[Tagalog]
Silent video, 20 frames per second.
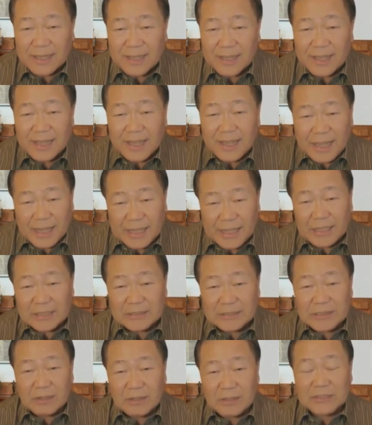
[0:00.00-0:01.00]
in the South
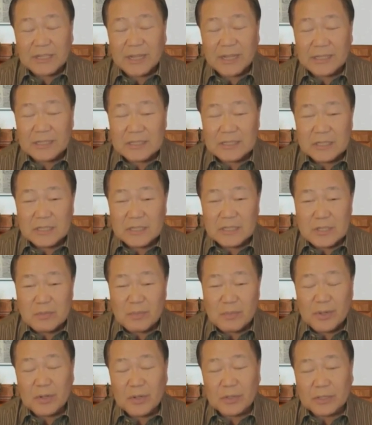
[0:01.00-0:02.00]
China Sea dispute.
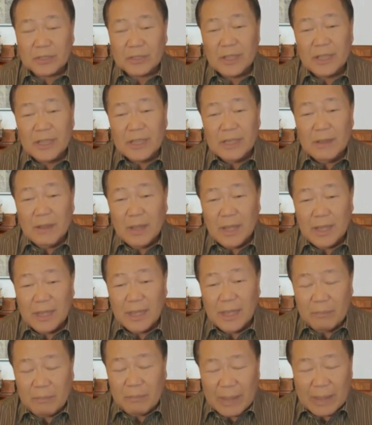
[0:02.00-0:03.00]
Eh pag
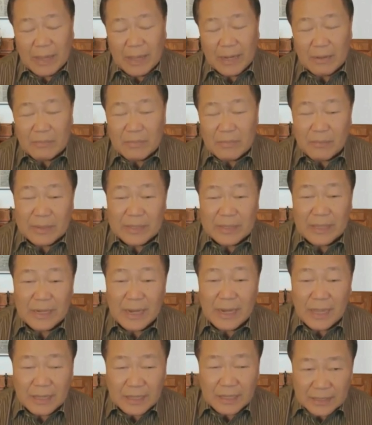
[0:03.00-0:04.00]
alam naman nila,
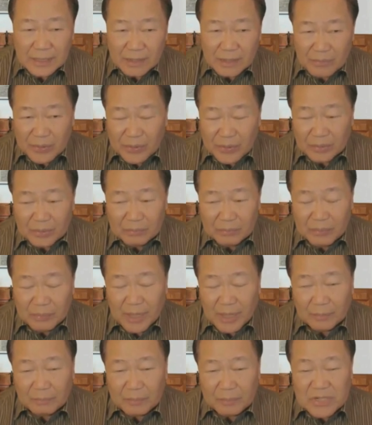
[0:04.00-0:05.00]
kita mo yung BRP
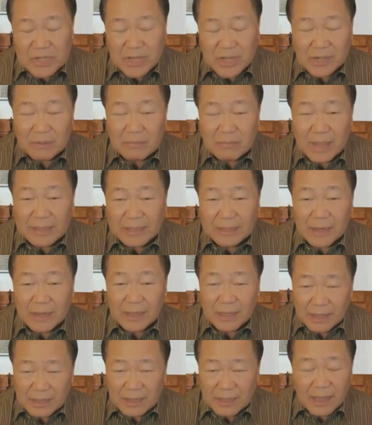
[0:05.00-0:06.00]
Sierra Madre,
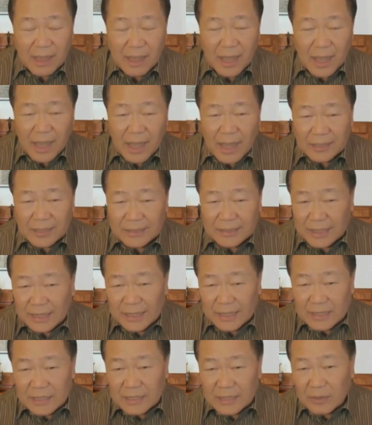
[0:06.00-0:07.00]
ang dali nila
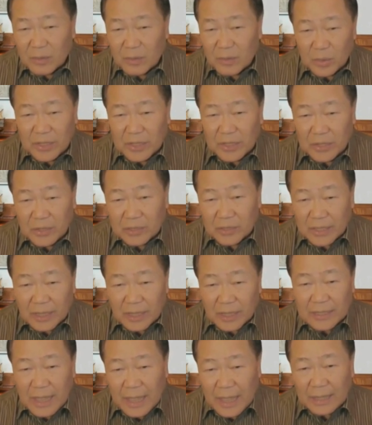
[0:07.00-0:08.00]
kunin yon,
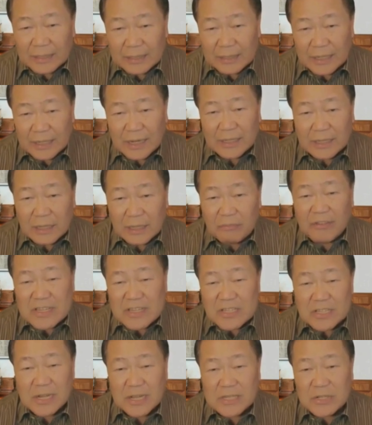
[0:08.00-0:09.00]
i-atake nila, defenseless
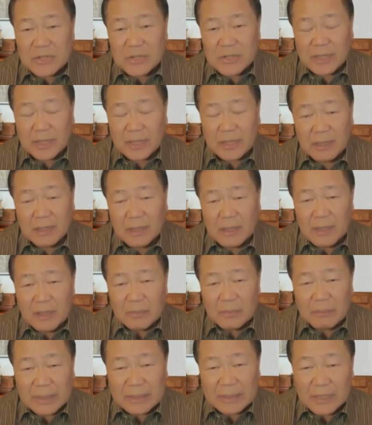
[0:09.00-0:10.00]
yun eh. But
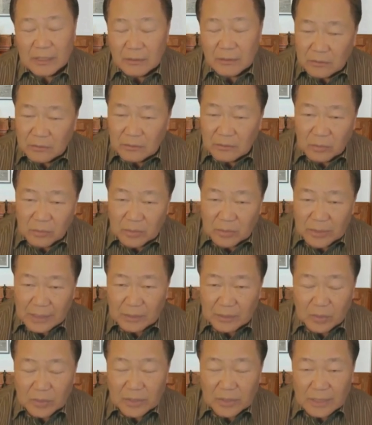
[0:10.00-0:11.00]
they do not do
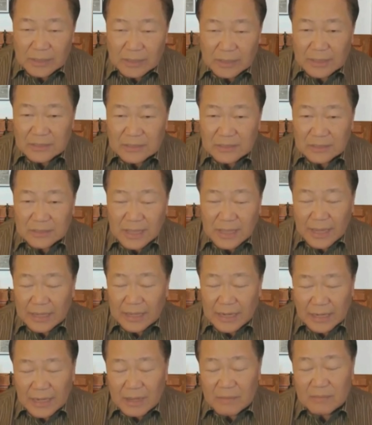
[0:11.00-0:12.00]
that dahil alam
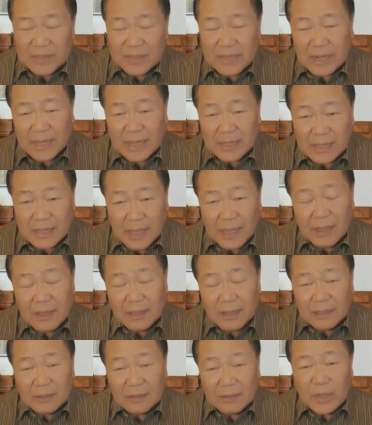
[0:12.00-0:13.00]
nila na
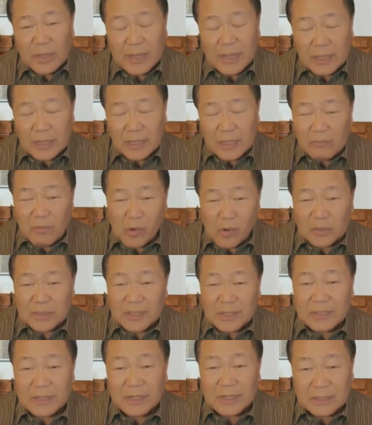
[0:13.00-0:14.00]
we can invoke the
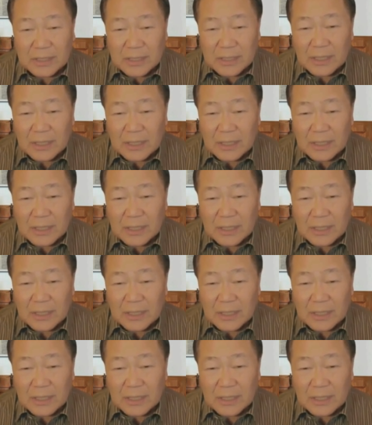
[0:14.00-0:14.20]
treaty.